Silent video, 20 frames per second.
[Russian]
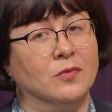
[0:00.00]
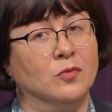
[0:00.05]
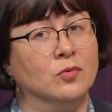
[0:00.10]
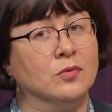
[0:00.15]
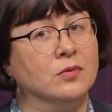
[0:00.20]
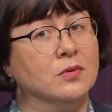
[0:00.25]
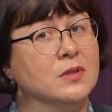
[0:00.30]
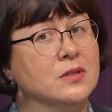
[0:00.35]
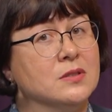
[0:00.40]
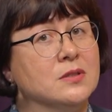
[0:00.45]

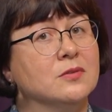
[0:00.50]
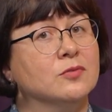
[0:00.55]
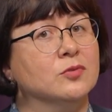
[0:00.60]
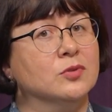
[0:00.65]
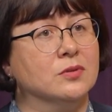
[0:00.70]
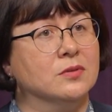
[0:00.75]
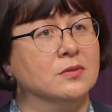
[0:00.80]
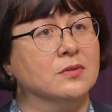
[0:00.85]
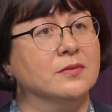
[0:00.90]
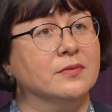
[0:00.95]
Ну, если
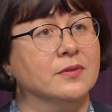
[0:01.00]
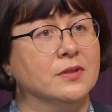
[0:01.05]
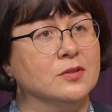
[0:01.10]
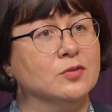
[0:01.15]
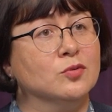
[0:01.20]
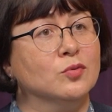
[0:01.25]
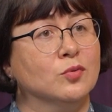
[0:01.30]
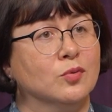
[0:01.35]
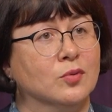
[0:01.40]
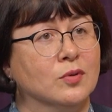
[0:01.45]
вот
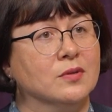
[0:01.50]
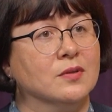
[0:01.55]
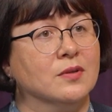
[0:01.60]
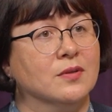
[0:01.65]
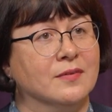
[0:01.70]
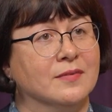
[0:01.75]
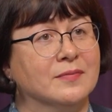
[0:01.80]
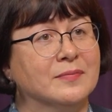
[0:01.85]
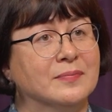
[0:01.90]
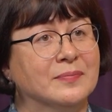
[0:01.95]
говорить
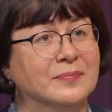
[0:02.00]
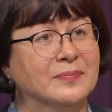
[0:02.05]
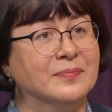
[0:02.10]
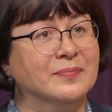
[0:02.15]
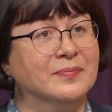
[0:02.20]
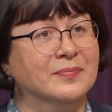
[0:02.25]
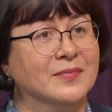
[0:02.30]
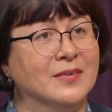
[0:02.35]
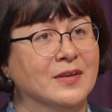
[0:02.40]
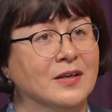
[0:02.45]
коротко
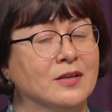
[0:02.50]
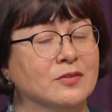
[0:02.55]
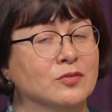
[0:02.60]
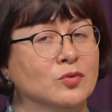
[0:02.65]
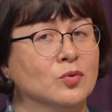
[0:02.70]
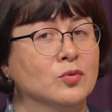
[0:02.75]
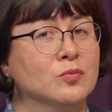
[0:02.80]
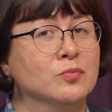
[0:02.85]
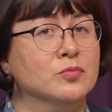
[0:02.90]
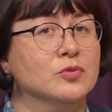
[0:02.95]
о
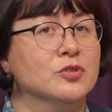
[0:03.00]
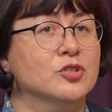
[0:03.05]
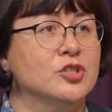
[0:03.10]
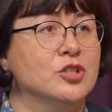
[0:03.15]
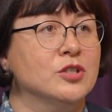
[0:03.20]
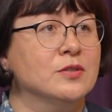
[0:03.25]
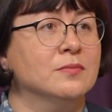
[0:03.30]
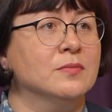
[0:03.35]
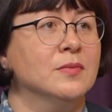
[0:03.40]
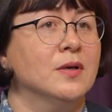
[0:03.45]
том,
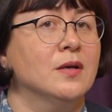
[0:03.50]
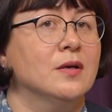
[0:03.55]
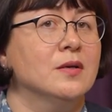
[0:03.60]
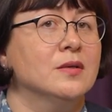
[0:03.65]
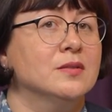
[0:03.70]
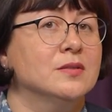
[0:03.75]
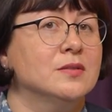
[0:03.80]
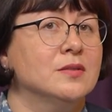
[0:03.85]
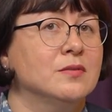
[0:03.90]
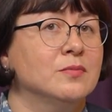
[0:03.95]
чем
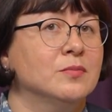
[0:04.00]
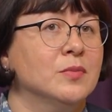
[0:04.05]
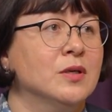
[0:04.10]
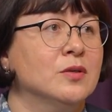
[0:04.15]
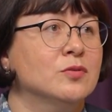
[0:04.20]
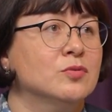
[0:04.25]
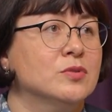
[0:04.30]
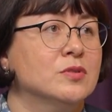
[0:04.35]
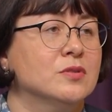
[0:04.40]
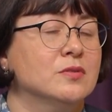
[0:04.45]

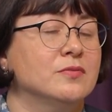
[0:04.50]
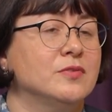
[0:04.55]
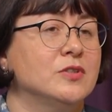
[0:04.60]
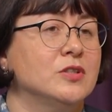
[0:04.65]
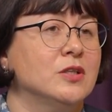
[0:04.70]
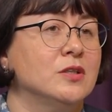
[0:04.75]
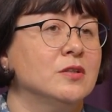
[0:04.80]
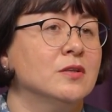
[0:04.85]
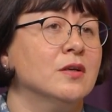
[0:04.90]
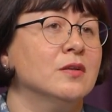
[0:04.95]
занимаются
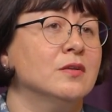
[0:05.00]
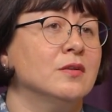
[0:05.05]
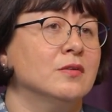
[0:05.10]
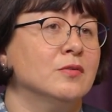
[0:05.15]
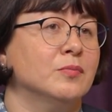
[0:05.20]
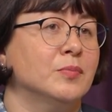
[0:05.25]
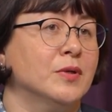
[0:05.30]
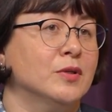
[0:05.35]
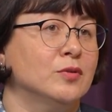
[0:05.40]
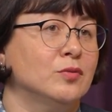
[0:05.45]
ветеринарные
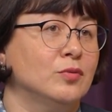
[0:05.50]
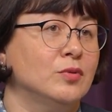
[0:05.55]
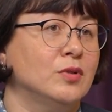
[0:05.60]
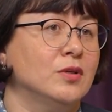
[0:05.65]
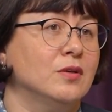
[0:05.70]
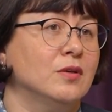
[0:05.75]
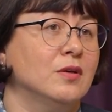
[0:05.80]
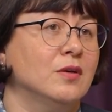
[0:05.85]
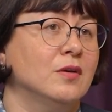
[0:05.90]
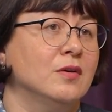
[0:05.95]

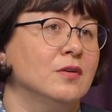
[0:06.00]
лаборатории